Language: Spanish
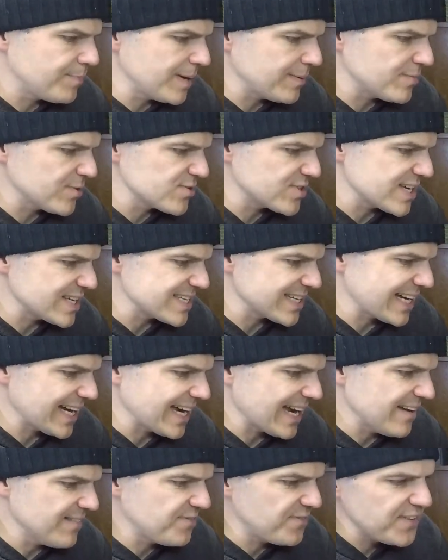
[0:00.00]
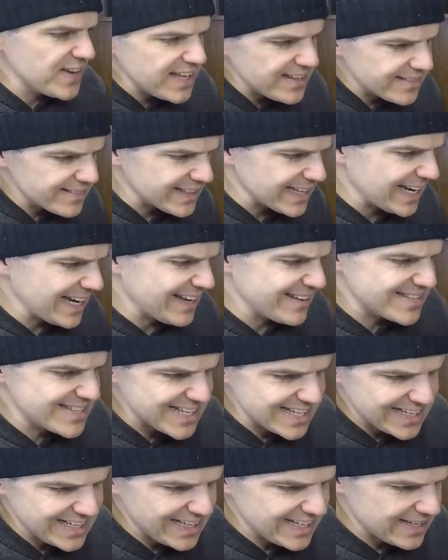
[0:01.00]
vamos a llegar al fin de la
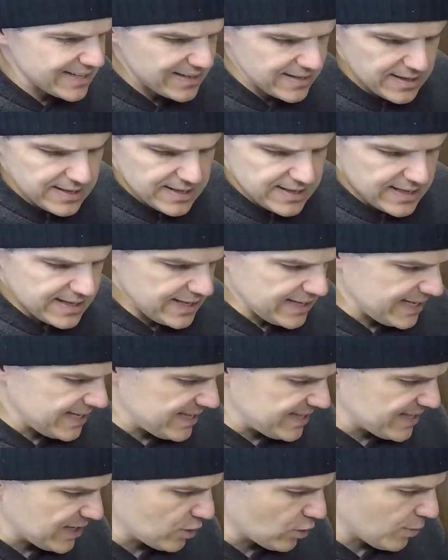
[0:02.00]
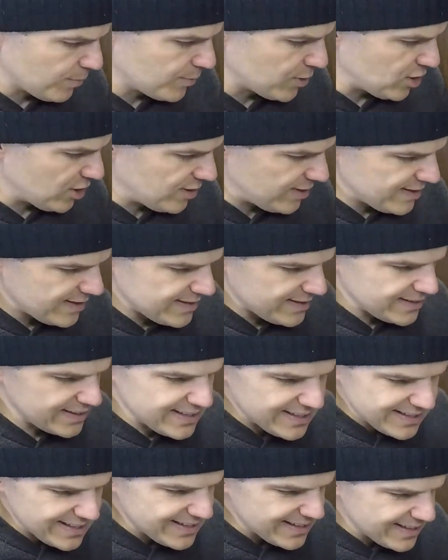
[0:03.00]
serie eh, de cómo
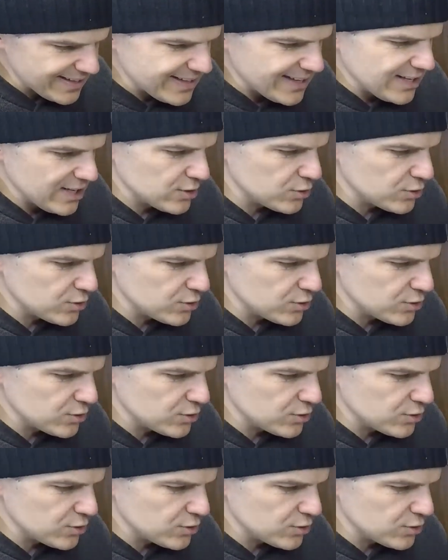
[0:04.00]
eh,